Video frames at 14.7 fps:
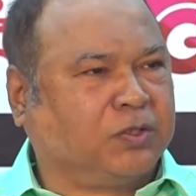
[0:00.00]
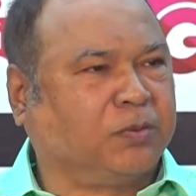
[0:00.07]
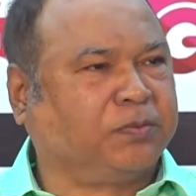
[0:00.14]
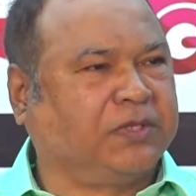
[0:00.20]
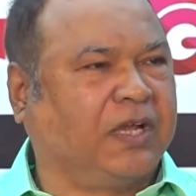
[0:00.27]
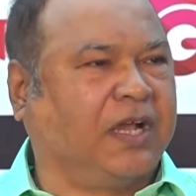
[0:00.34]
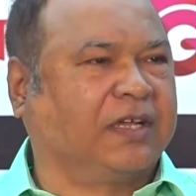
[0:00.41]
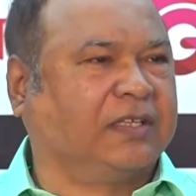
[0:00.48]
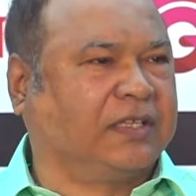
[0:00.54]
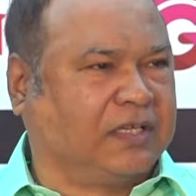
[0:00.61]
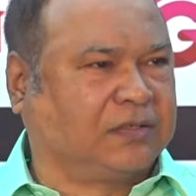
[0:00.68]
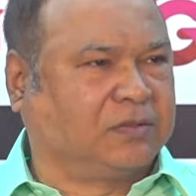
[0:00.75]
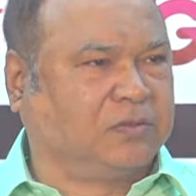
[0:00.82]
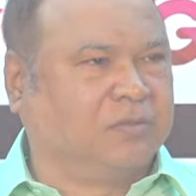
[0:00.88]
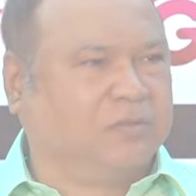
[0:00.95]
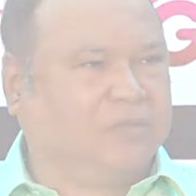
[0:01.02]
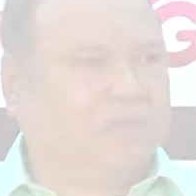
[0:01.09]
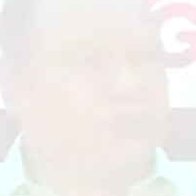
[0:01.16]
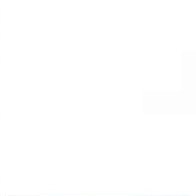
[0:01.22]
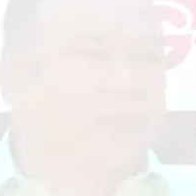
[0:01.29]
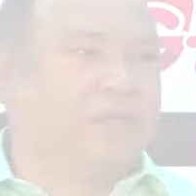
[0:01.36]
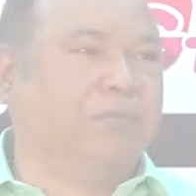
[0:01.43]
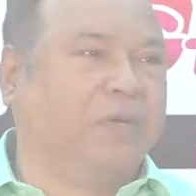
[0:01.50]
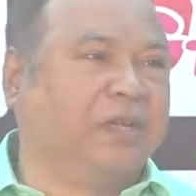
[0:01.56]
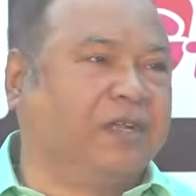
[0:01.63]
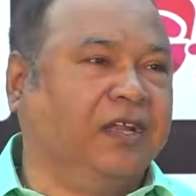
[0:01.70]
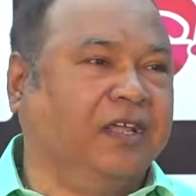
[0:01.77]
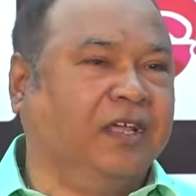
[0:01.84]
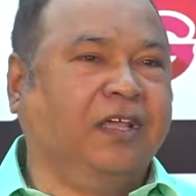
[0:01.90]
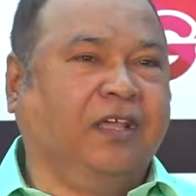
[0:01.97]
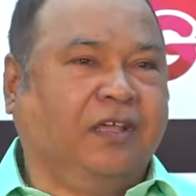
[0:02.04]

সবচেয়ে আগে থাকতো আলটিমেটলি